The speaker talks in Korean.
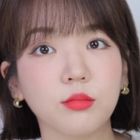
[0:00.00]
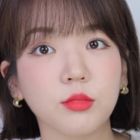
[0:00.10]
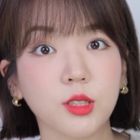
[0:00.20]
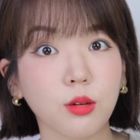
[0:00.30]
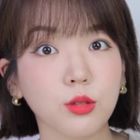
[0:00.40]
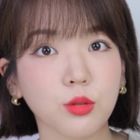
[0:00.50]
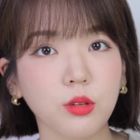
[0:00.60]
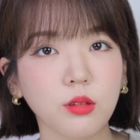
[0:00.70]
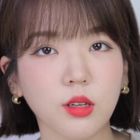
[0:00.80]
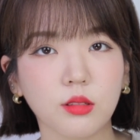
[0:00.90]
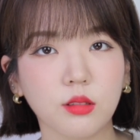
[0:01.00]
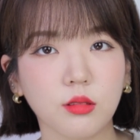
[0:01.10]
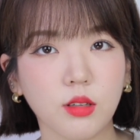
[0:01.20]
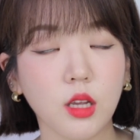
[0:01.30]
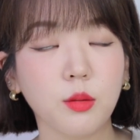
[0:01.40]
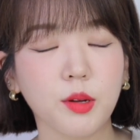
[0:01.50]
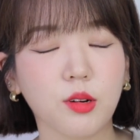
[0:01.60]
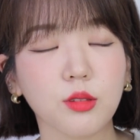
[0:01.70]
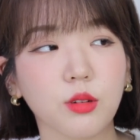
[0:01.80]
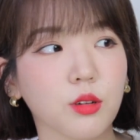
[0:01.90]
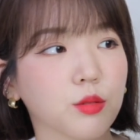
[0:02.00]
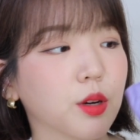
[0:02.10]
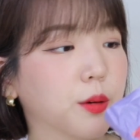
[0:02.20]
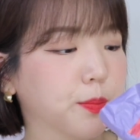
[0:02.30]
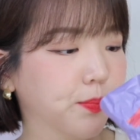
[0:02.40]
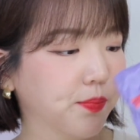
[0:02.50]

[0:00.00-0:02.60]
드럭스토어 같은 개념인 것 같더라고요.